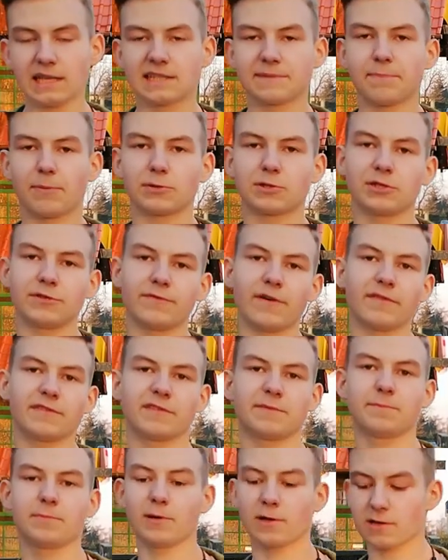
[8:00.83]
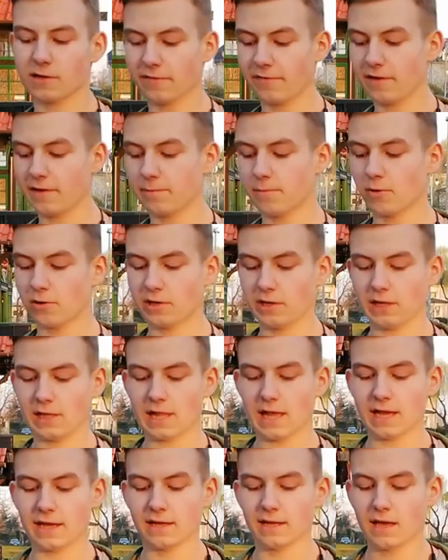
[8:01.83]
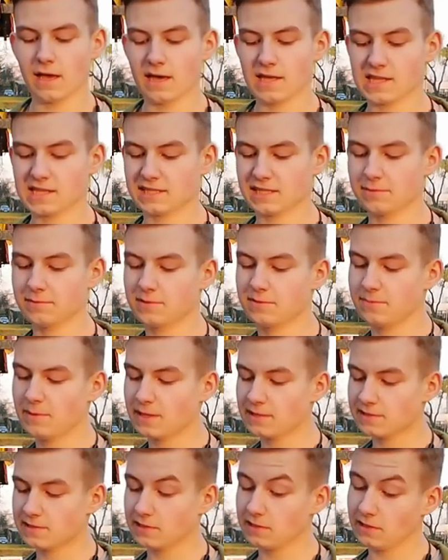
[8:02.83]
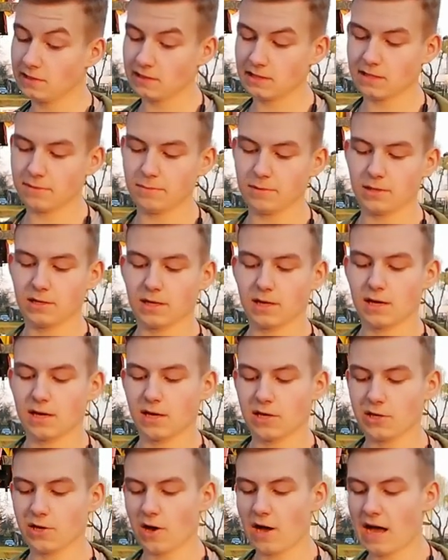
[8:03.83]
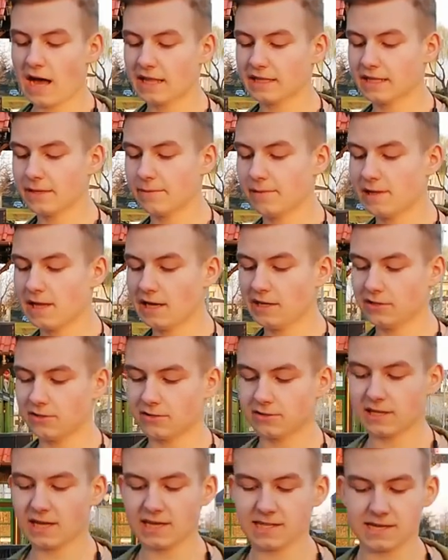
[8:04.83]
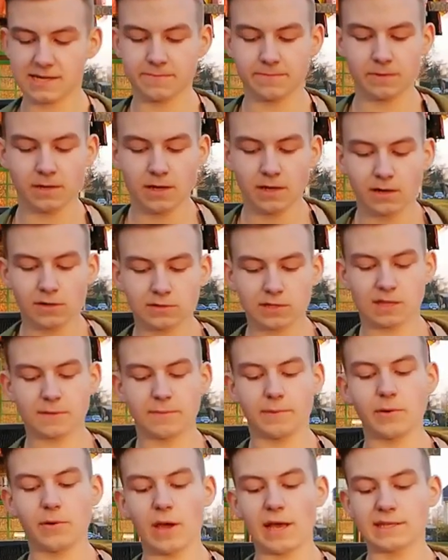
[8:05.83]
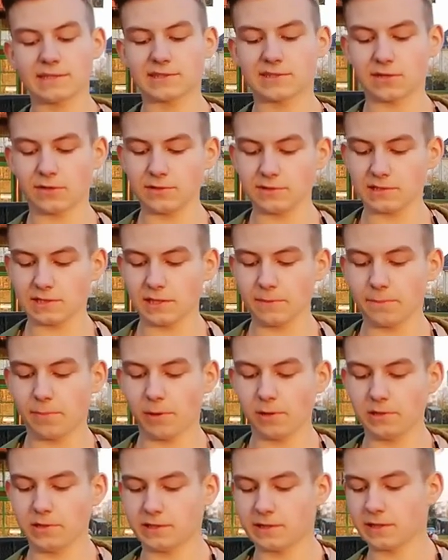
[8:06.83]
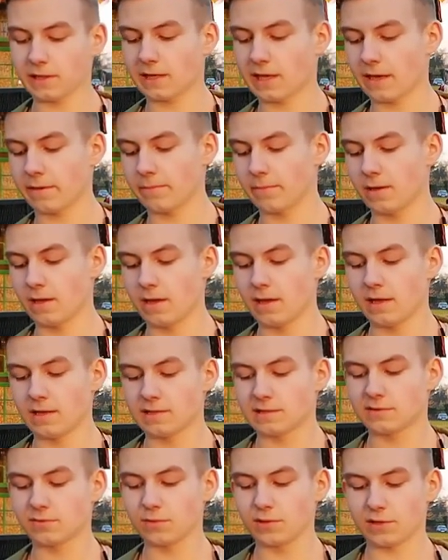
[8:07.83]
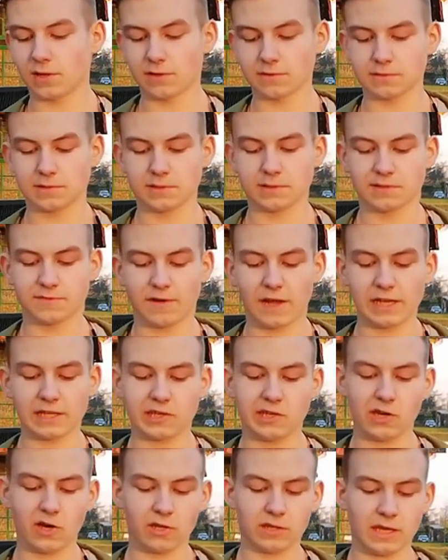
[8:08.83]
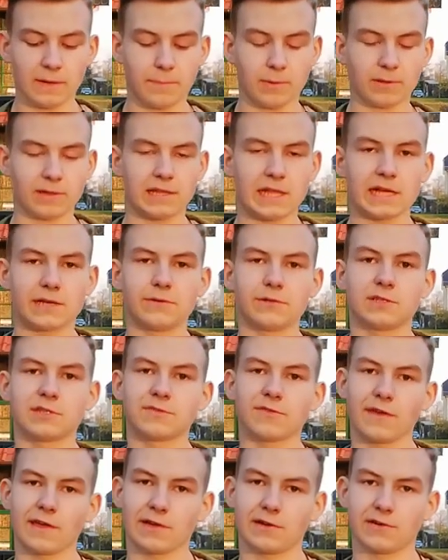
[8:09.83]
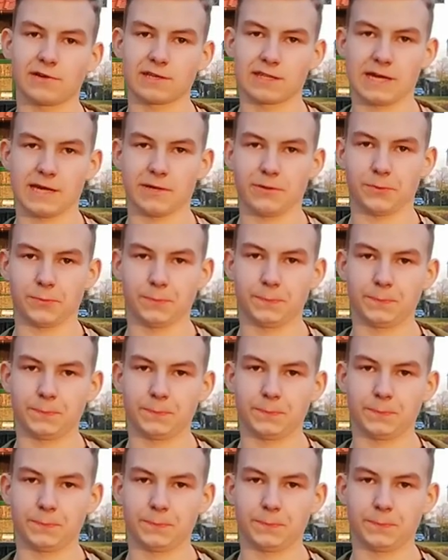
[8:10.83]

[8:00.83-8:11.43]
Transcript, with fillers: Spoczywa w zbiorowej mogile razem z między innymi Johannem Laidonerem, który był estońskim politykiem słynącym z walki o niepodległość swojego kraju.